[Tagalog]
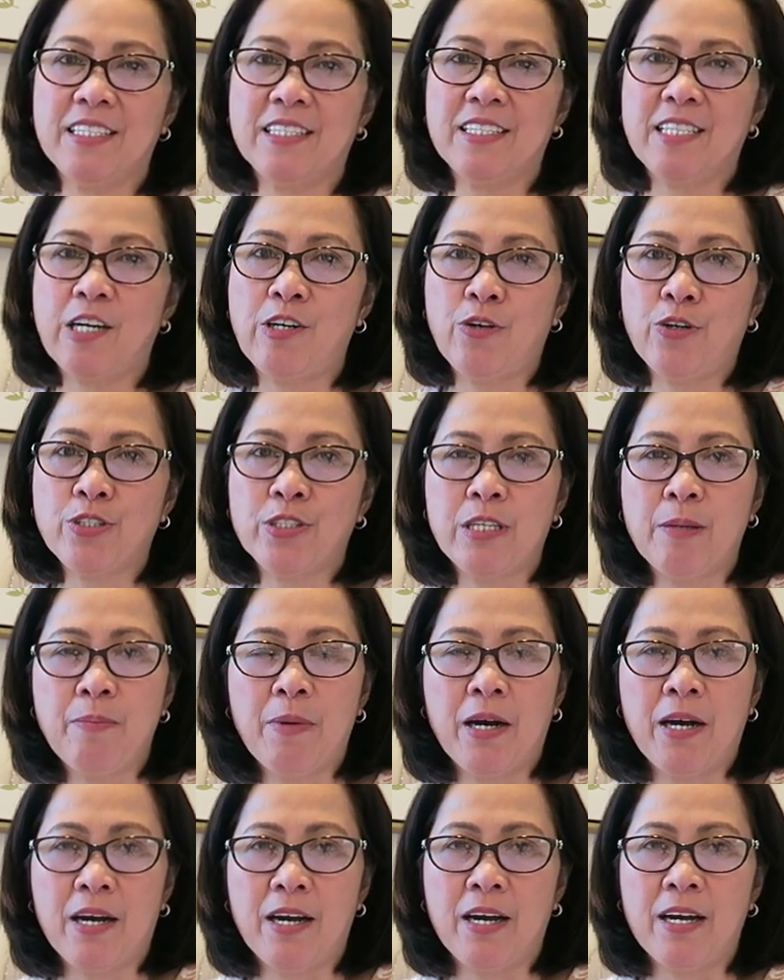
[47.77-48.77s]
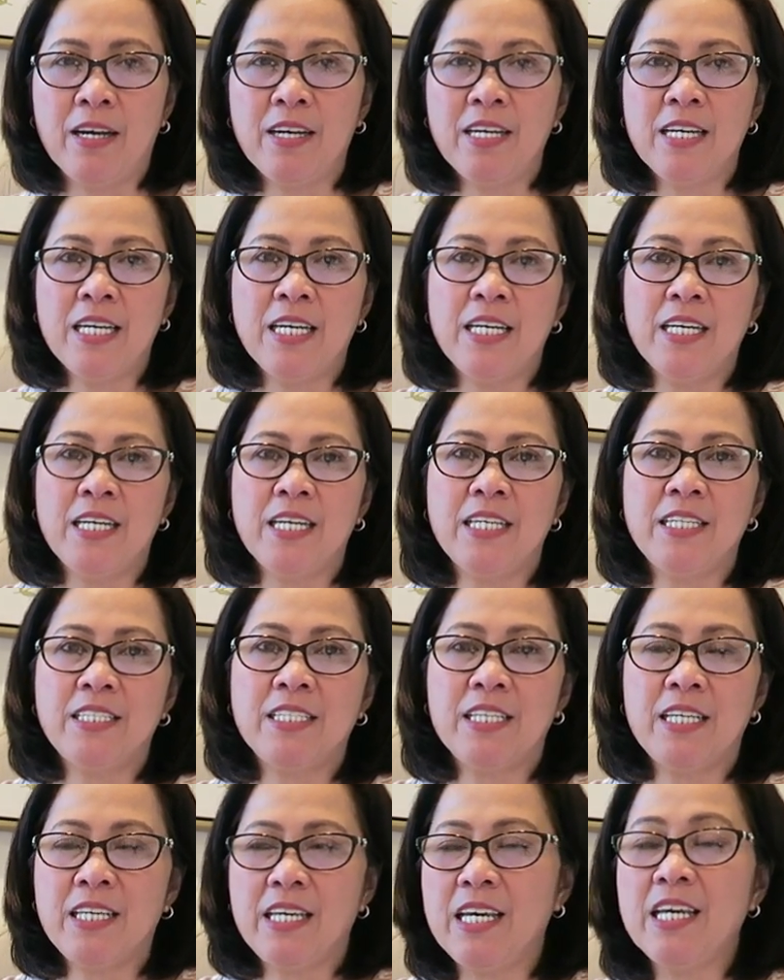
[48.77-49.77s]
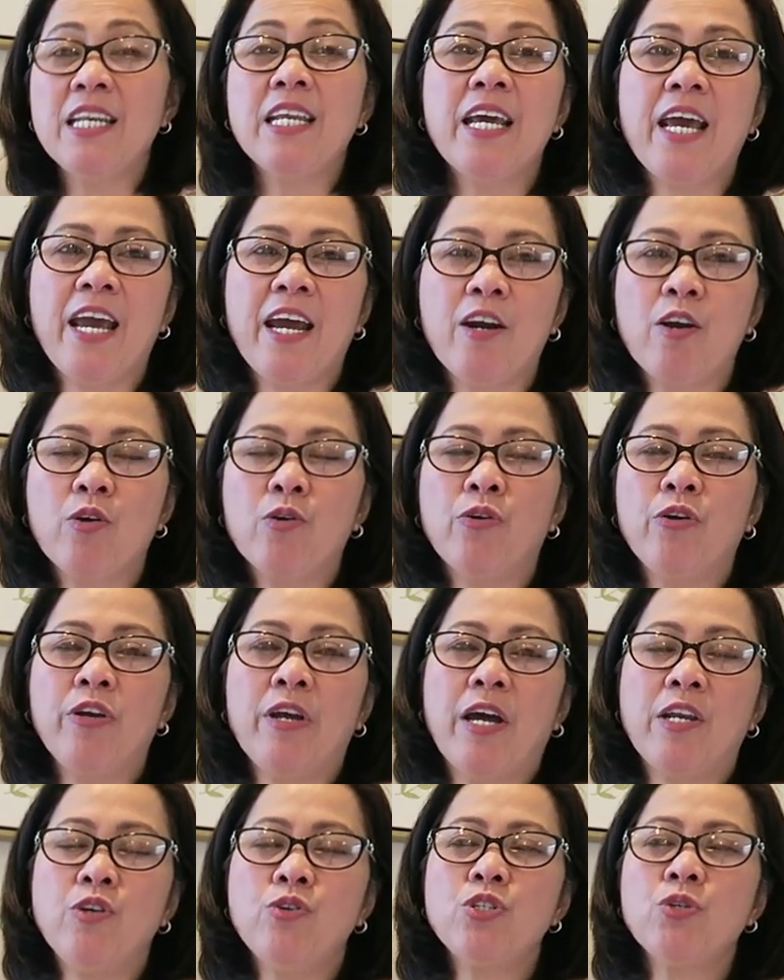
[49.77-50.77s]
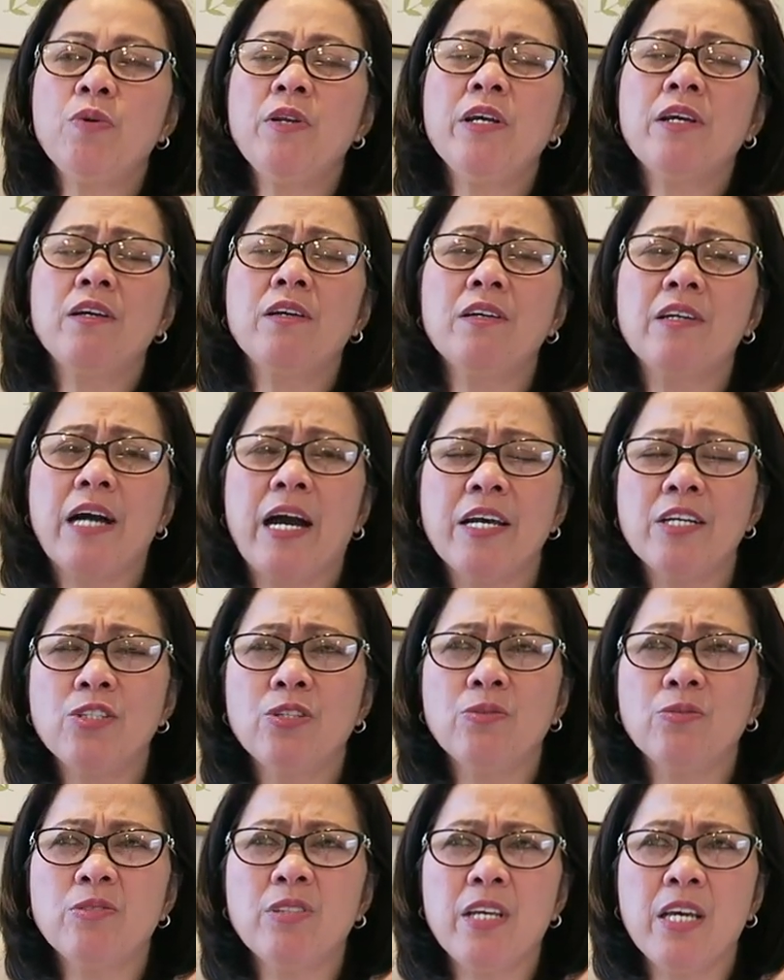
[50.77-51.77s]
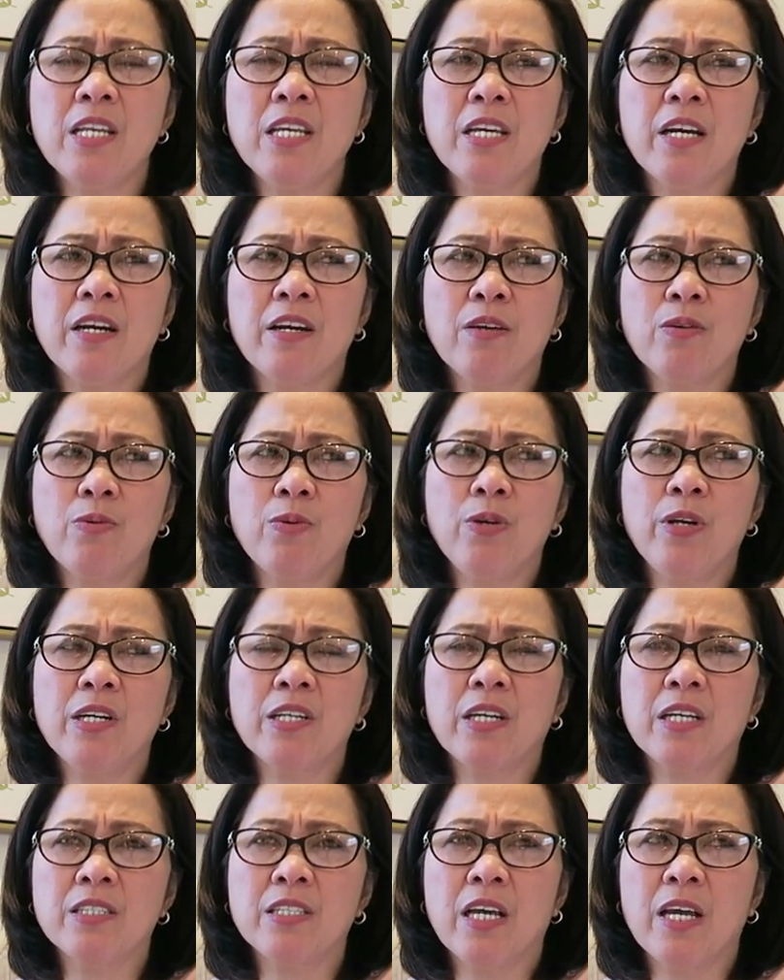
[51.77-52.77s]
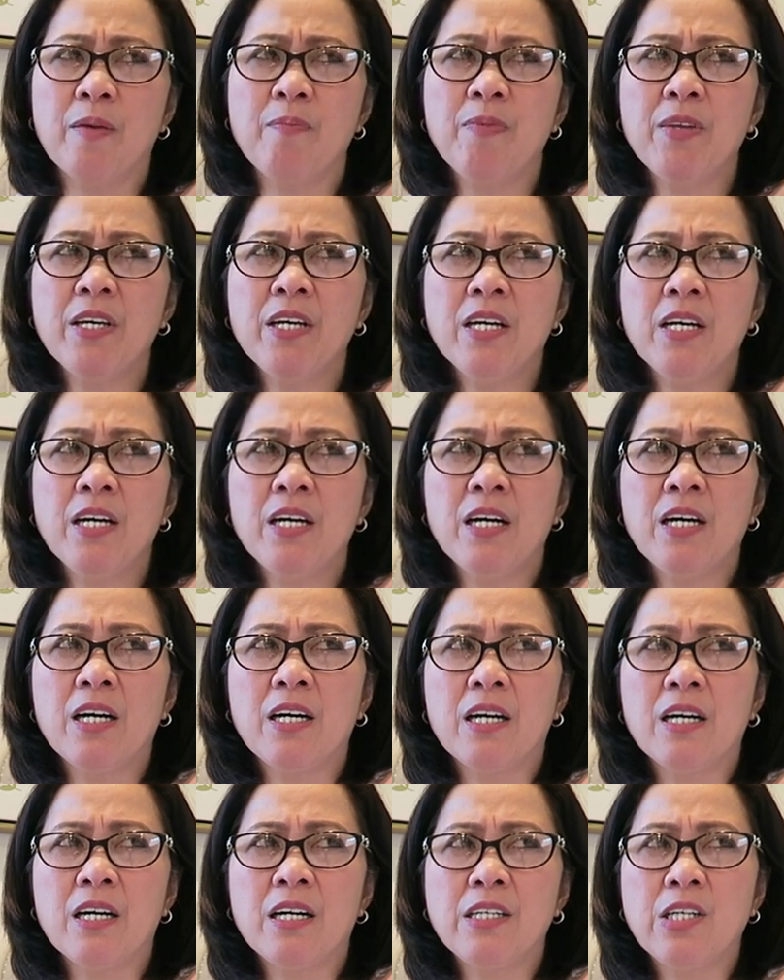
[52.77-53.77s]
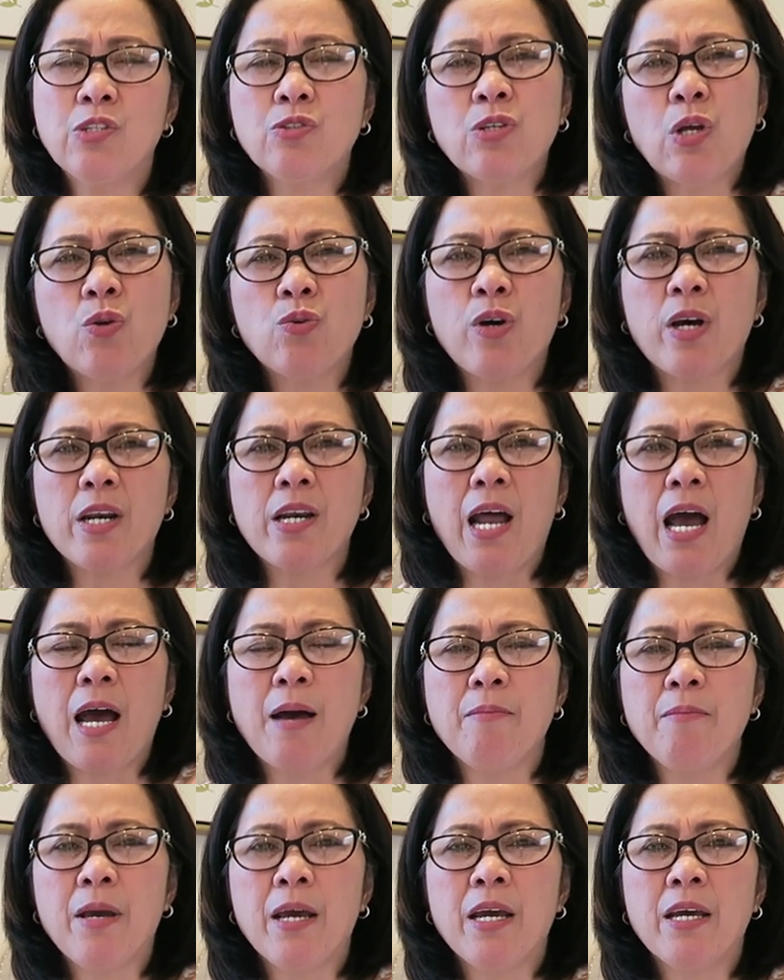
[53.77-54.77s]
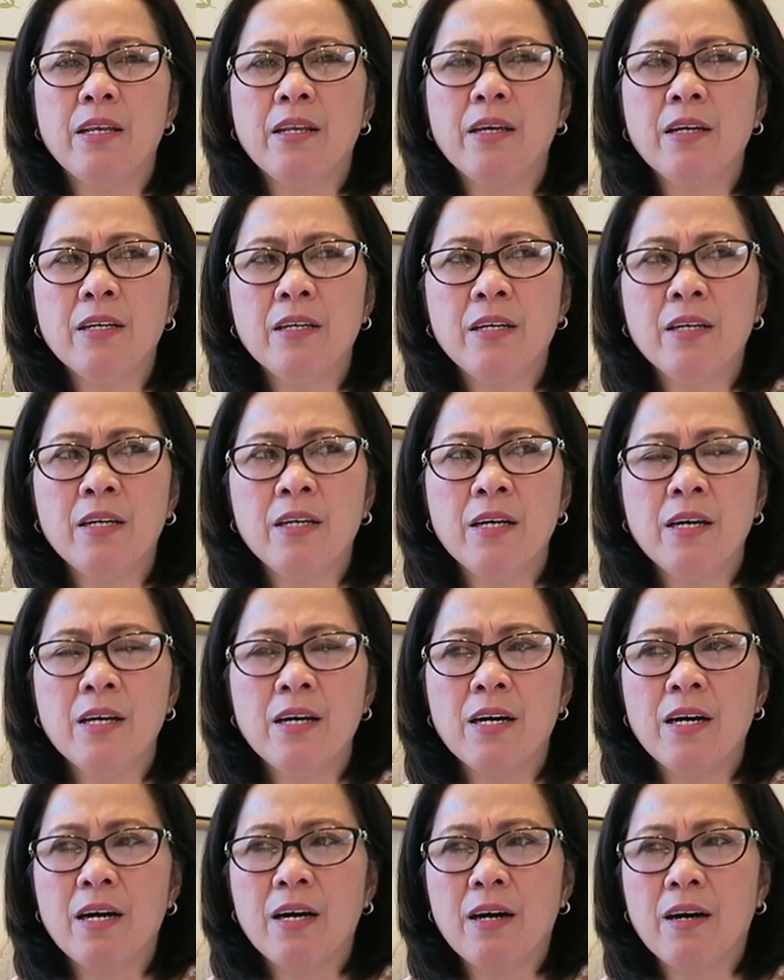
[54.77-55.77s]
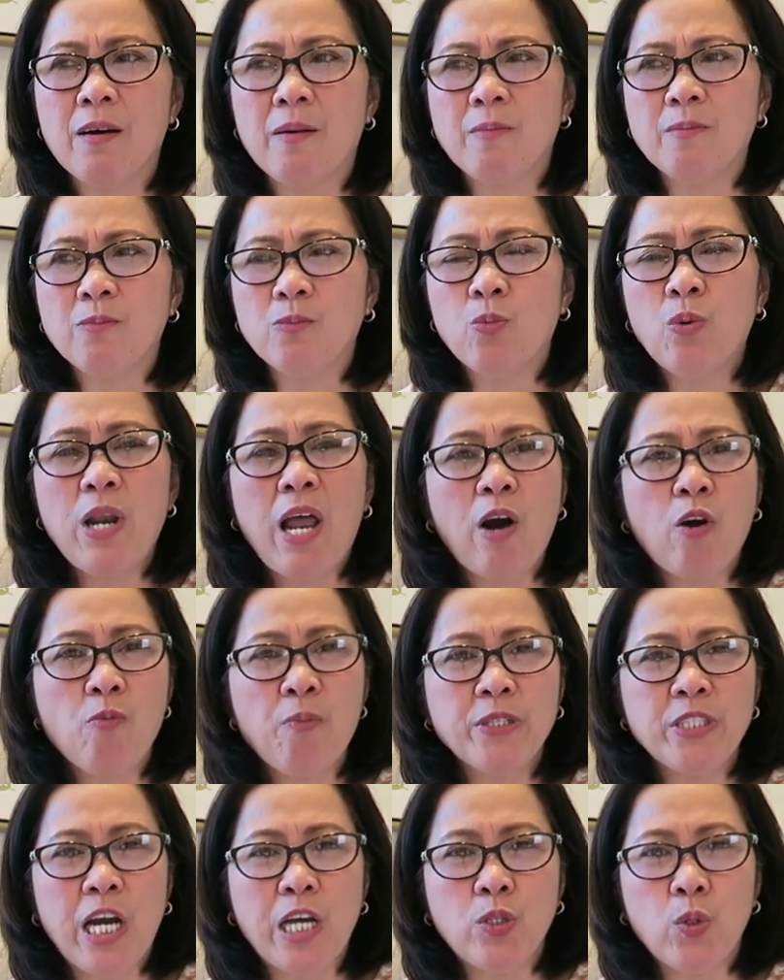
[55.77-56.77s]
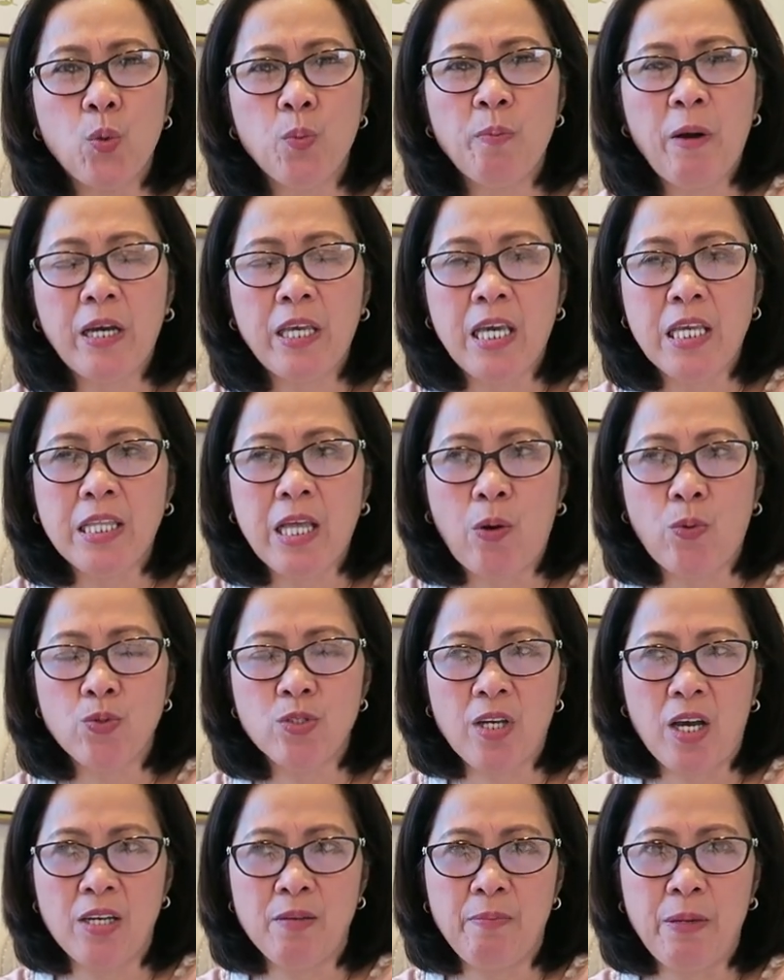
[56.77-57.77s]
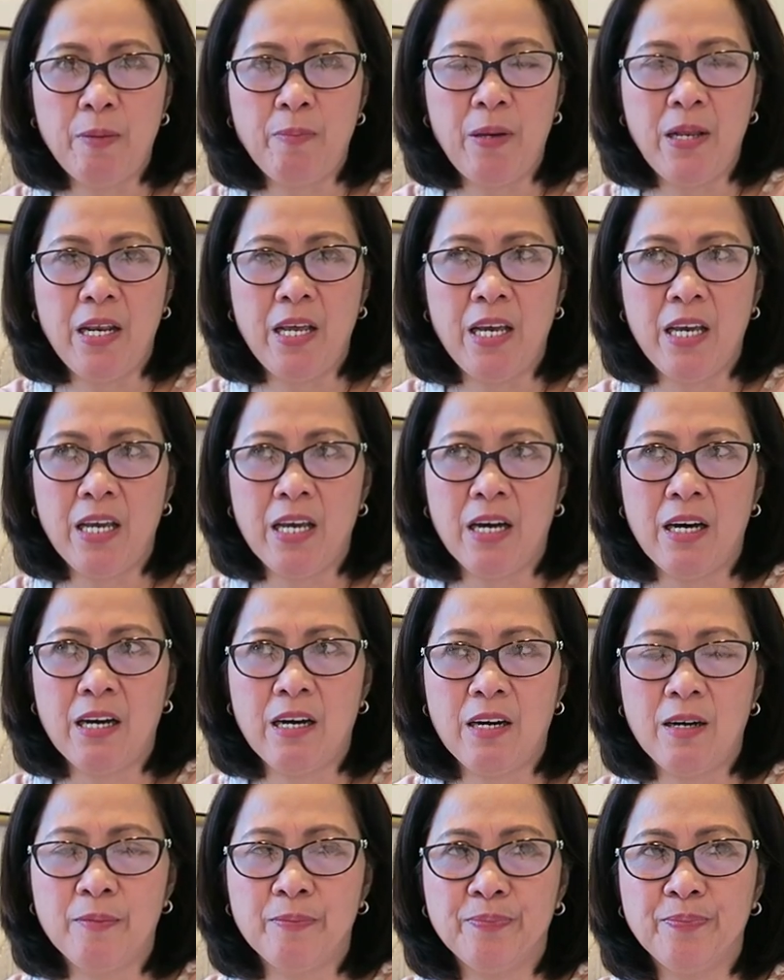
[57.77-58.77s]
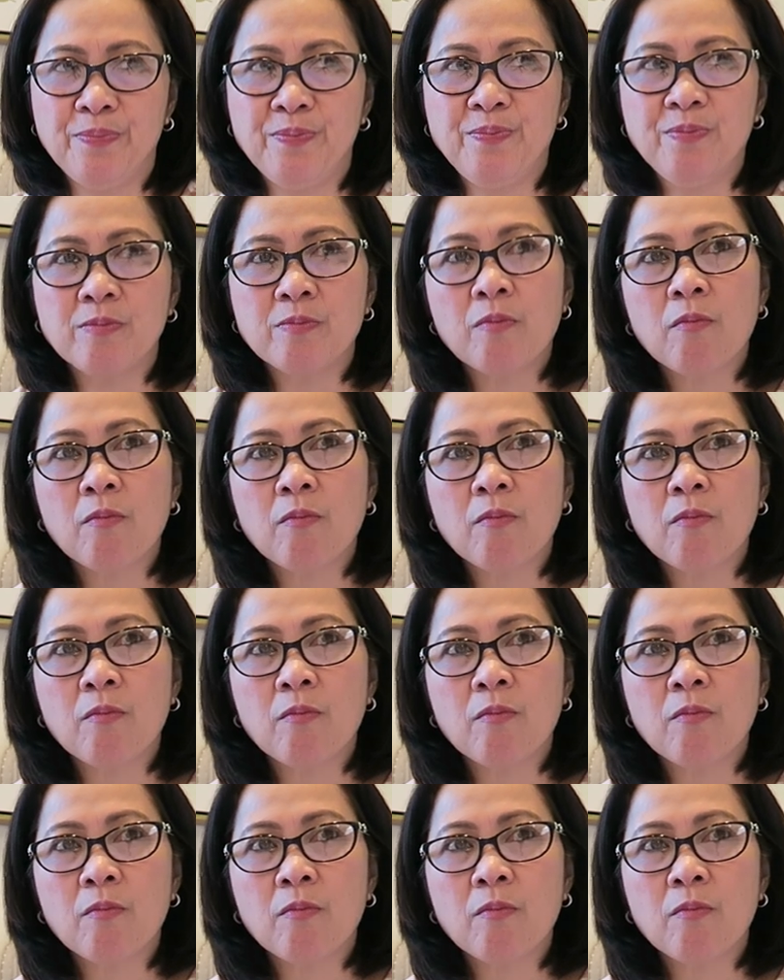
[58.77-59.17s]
sa Ross na mga skincare Korean. Usually, guys, yung skincare Korean kasi, uh, dito sa lugar namin, um, wala akong masyadong makita kung saan bibili. Um,